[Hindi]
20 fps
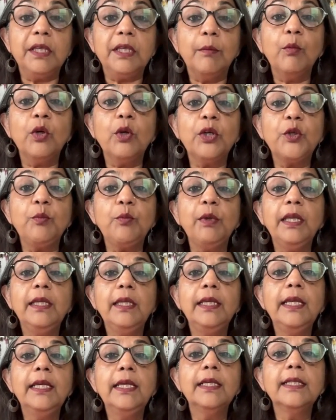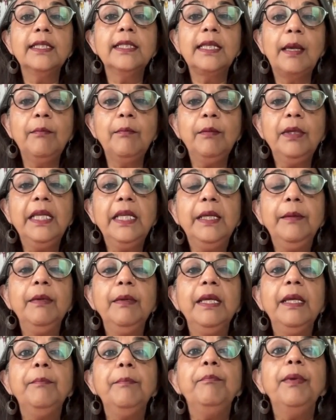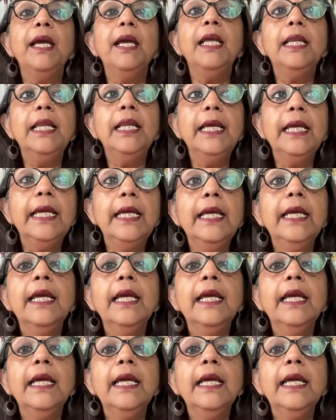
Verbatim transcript: जम्मू कश्मीर की असेंबली में पहले